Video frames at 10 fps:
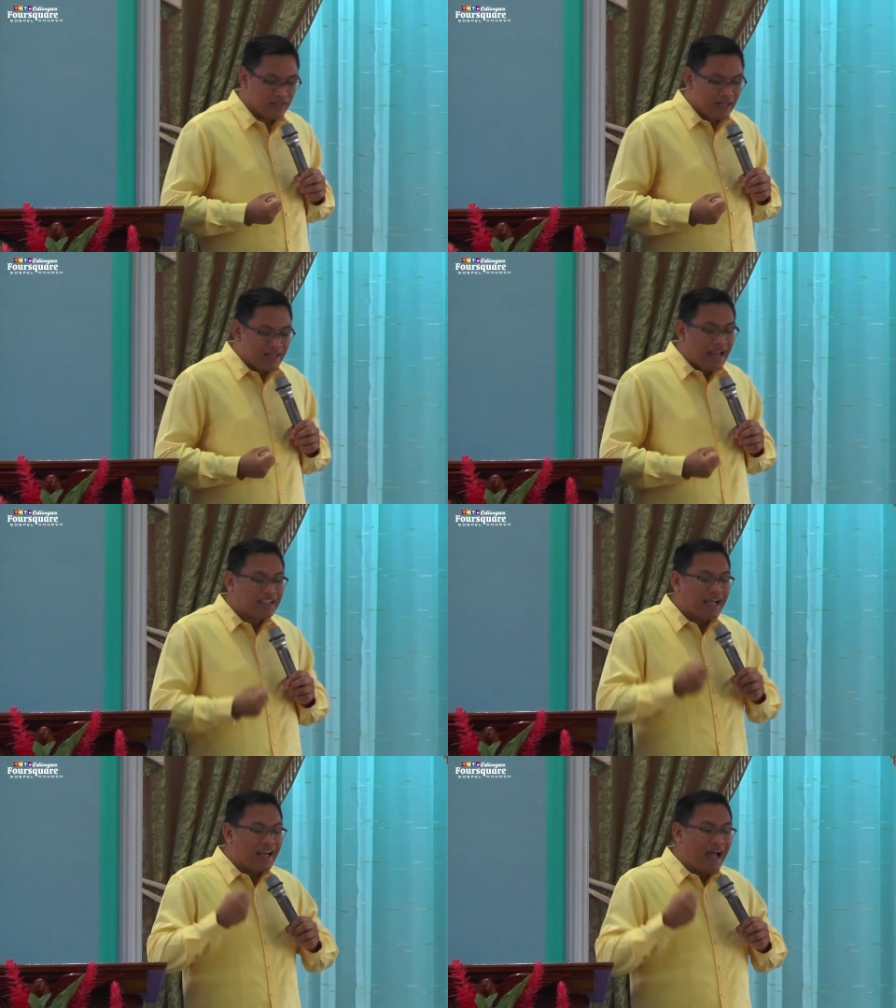
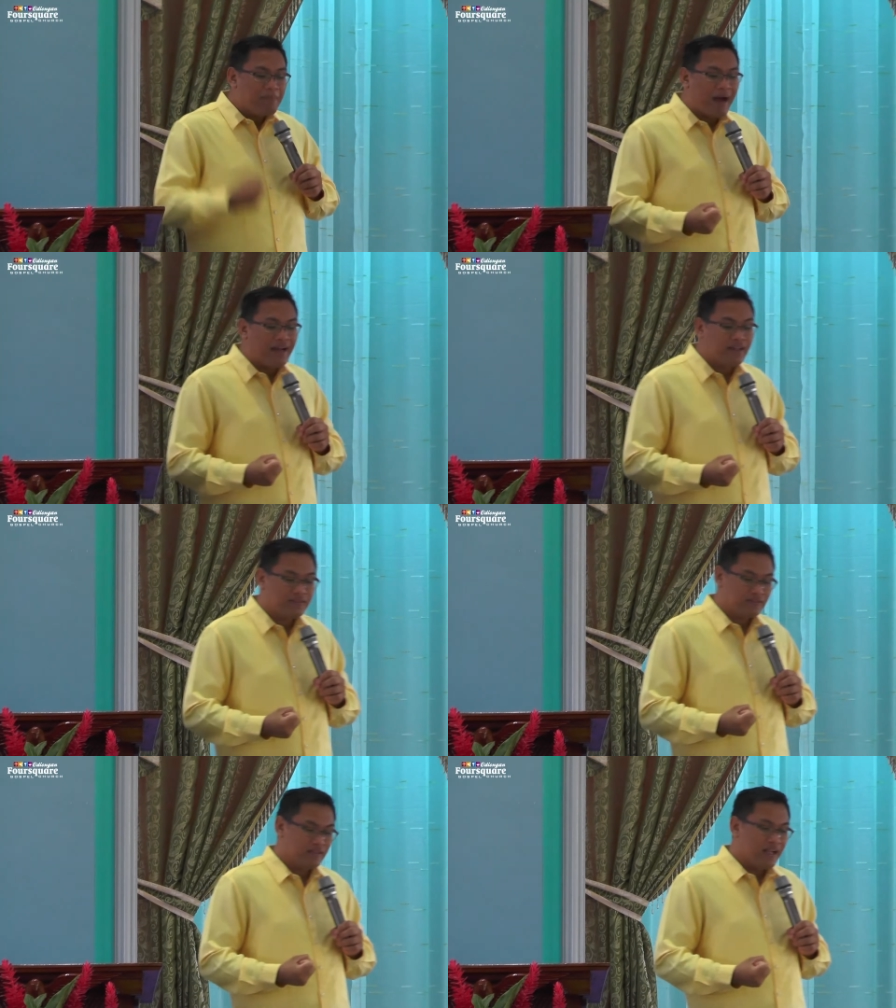
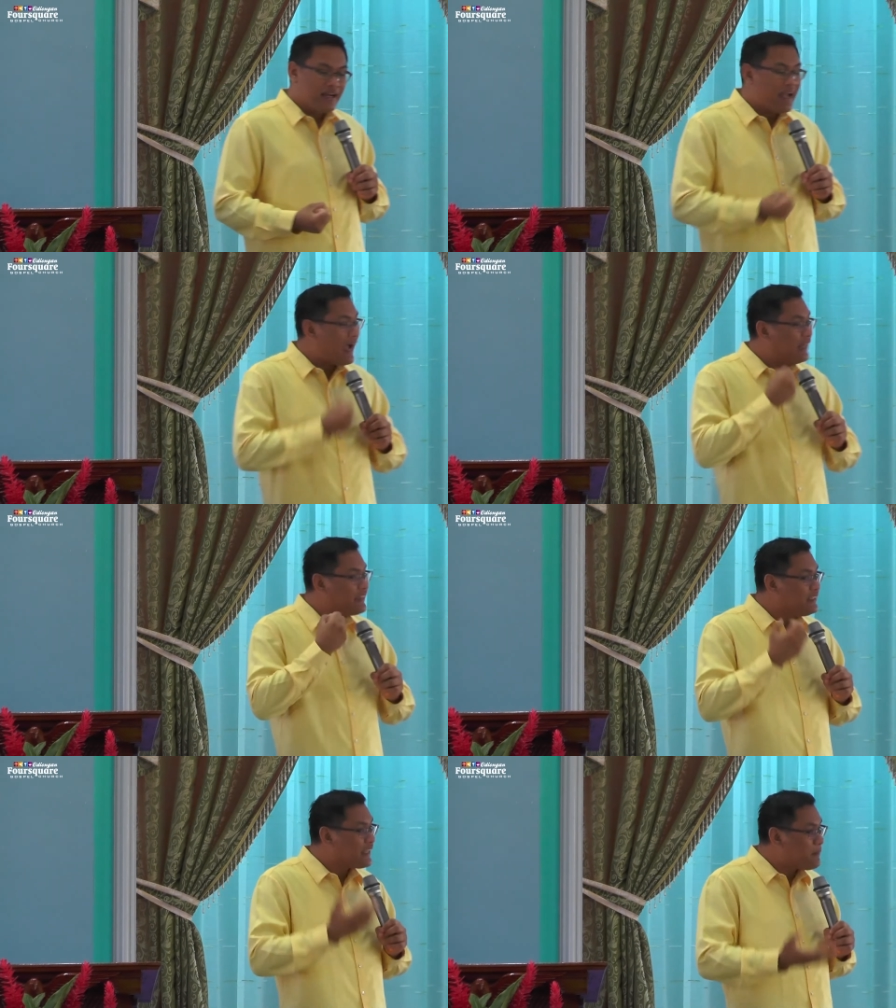Nakalaban ng
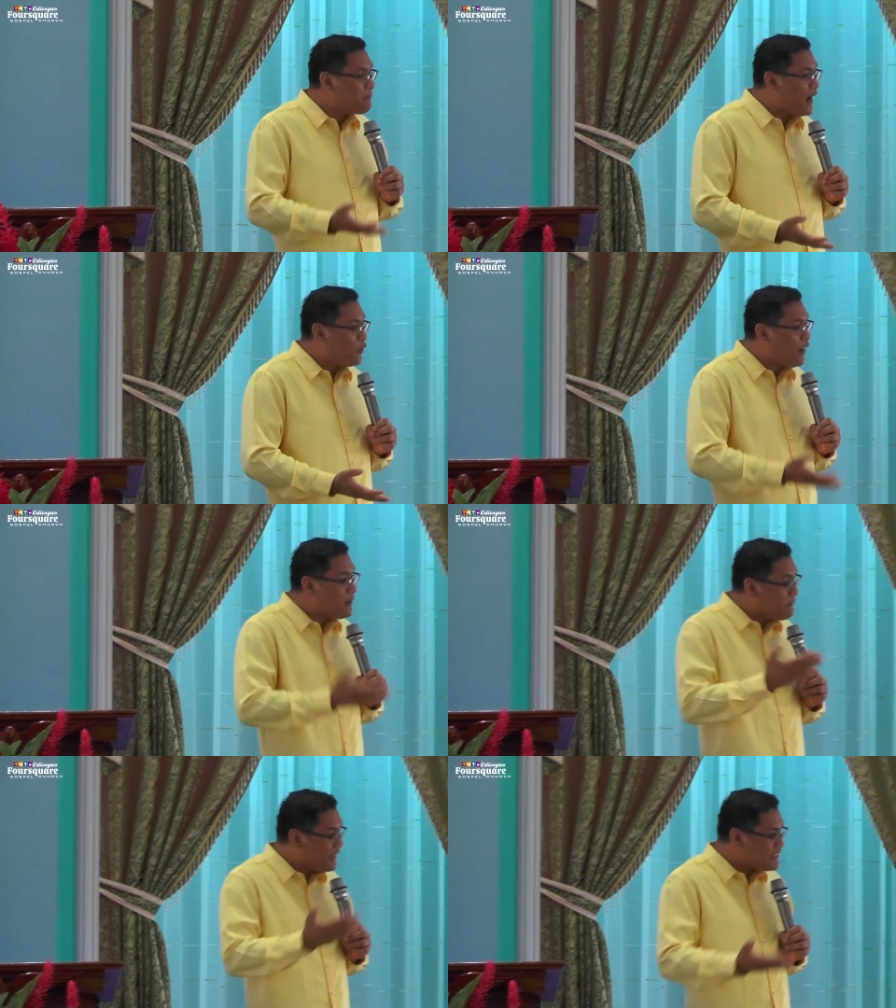ating trabaho ang
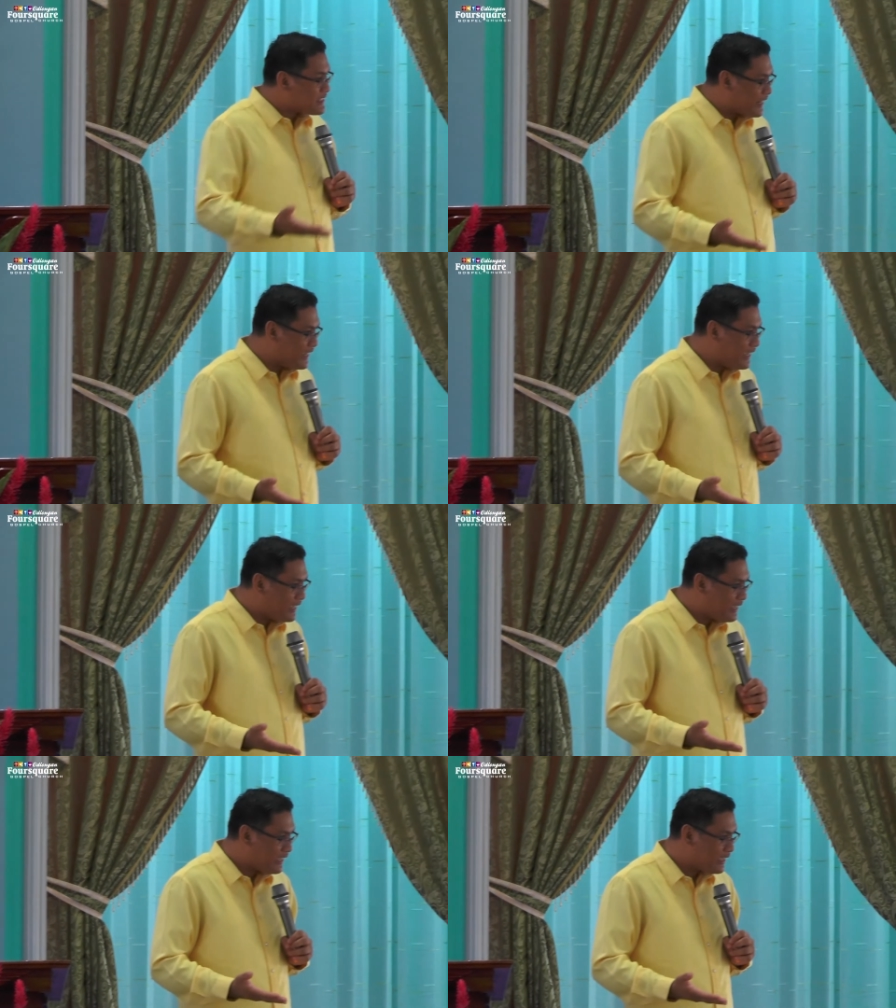
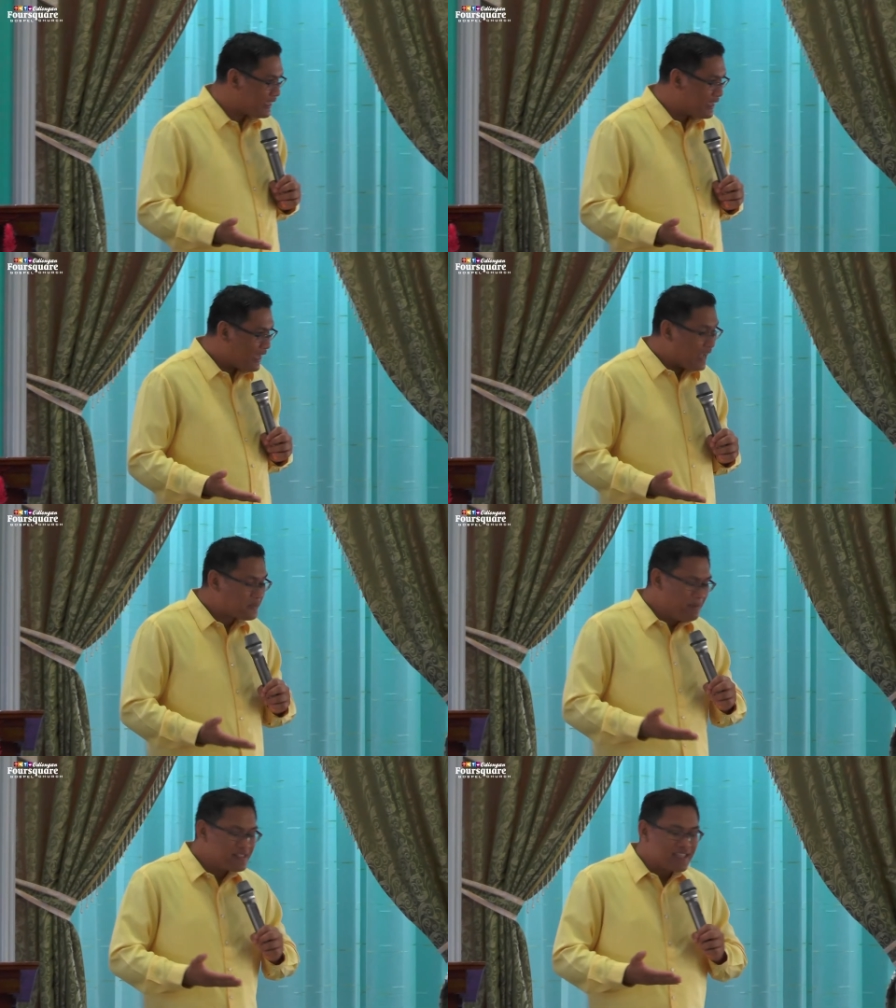ministry at
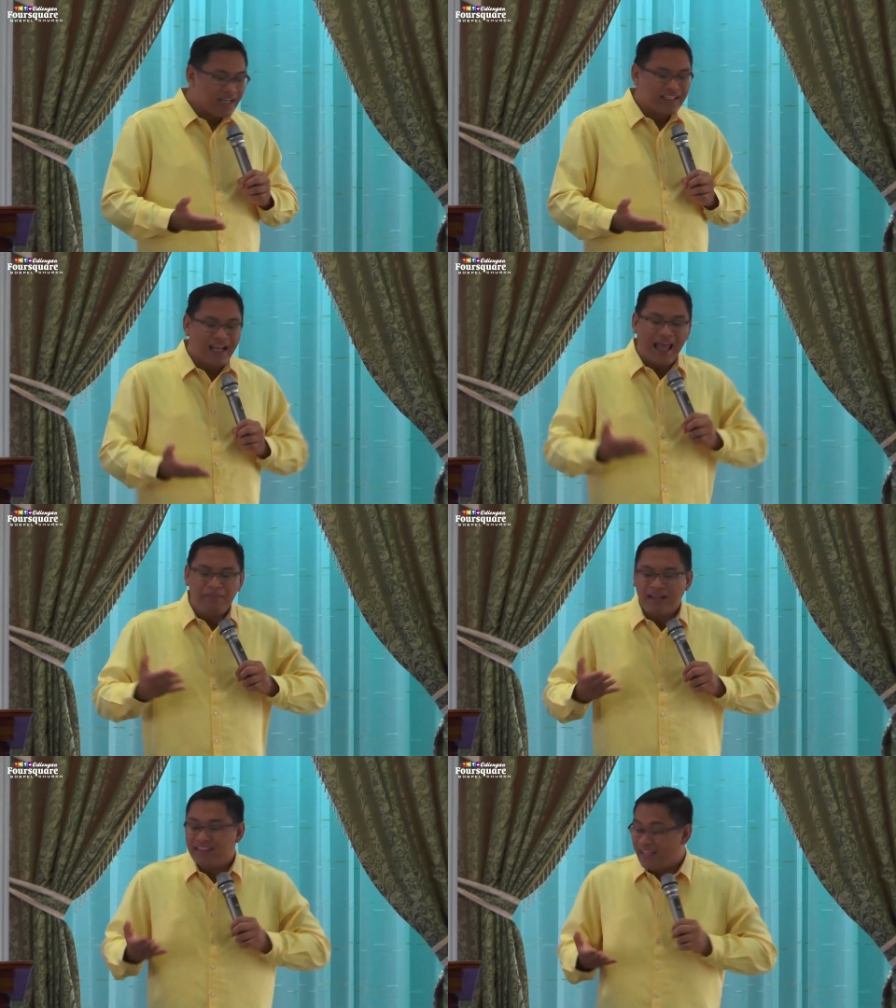minsan
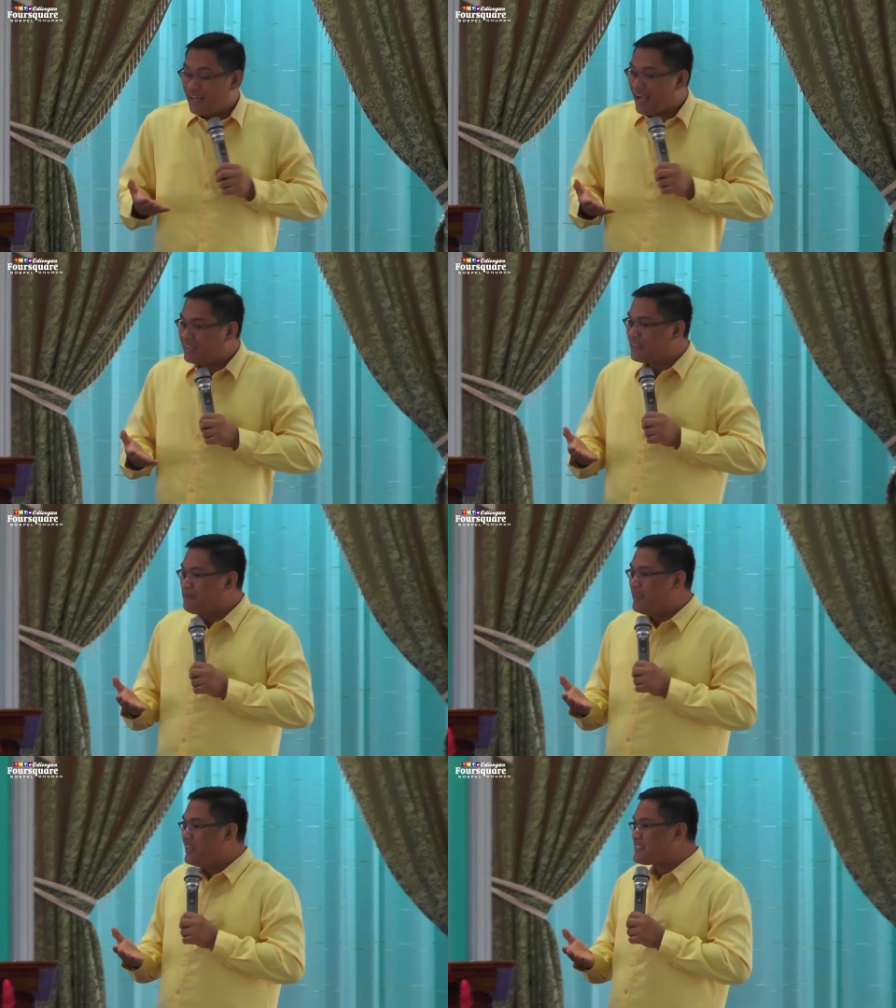kalaban din ng ating
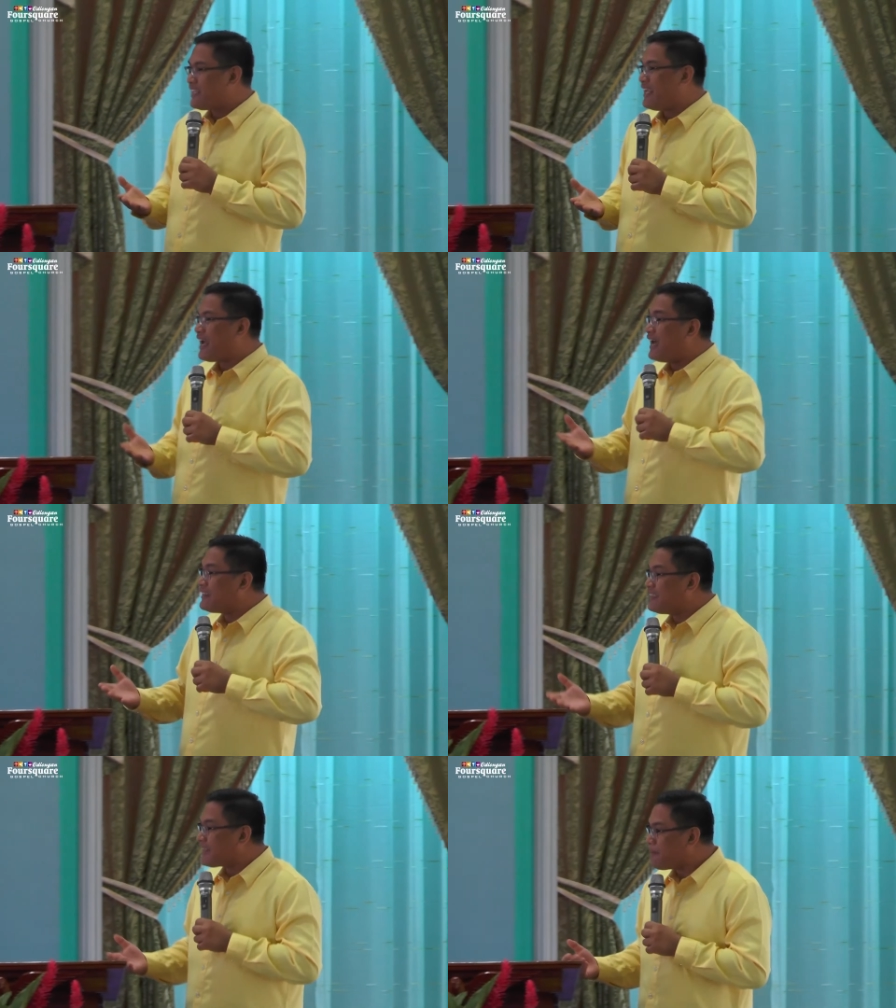ministry ang
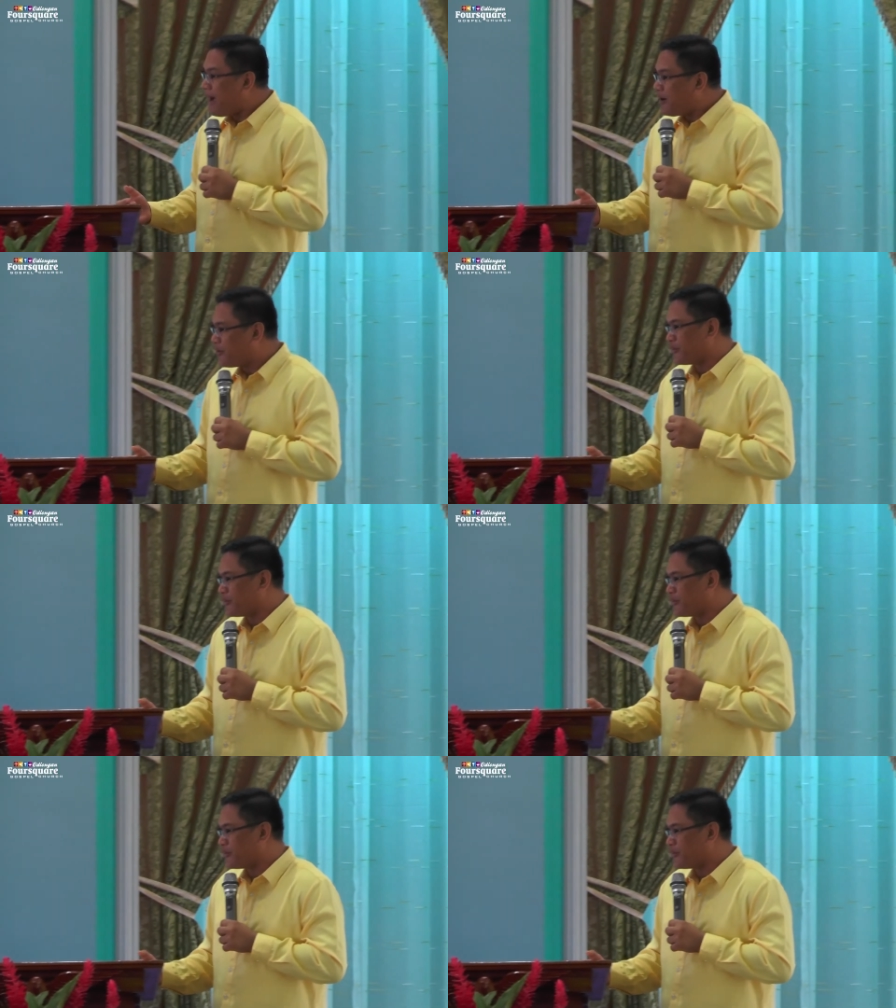ating trabaho.